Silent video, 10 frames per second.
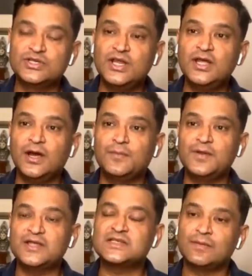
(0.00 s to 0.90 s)
उसने
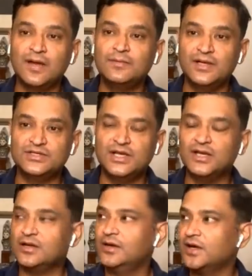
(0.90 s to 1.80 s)
अपना सामान बेच
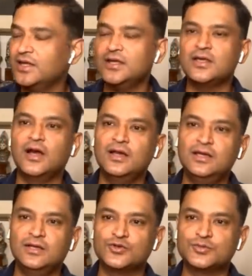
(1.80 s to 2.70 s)
के एक लड़के की
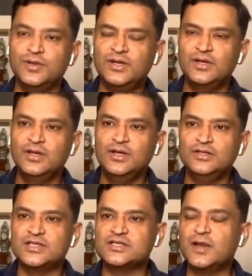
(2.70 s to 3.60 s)
कहानी है उसमें
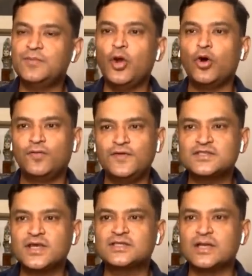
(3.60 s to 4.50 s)
जिसने अपना
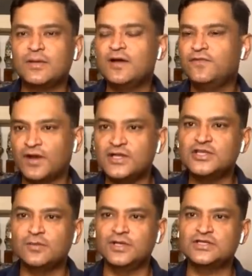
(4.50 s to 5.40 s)
ऑफिस का सामान
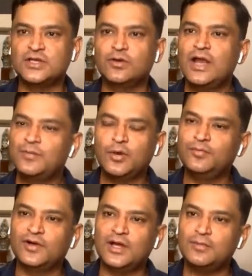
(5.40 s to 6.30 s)
फर्नीचर बेच के और
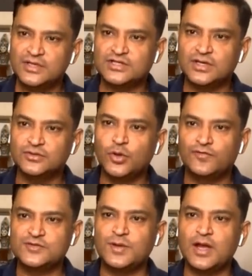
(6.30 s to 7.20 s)
लैपटॉप वगैरह बेच के जो
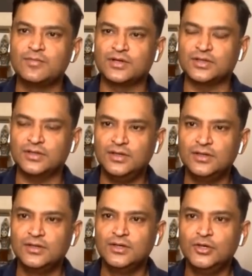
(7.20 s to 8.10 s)
ऑफिस में काम करता था
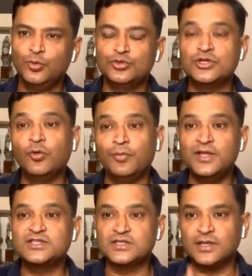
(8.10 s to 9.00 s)
उसने वो
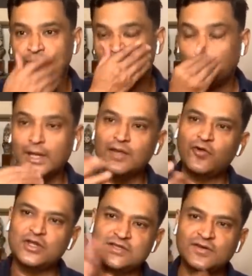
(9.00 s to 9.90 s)
बेच के सर ए के
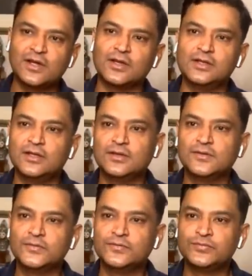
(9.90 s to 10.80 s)
फोर्टी सेवन खरीद ली
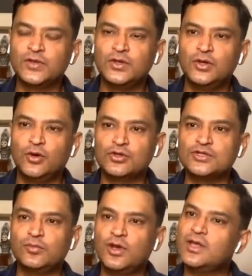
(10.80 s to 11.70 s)
और
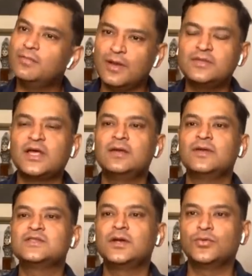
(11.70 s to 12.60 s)
उसने बोला कि अब मैं भी
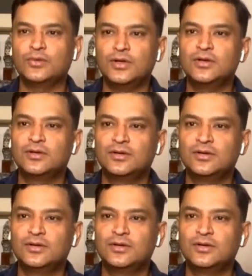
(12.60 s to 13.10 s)
तालिबान से लड़ूंगा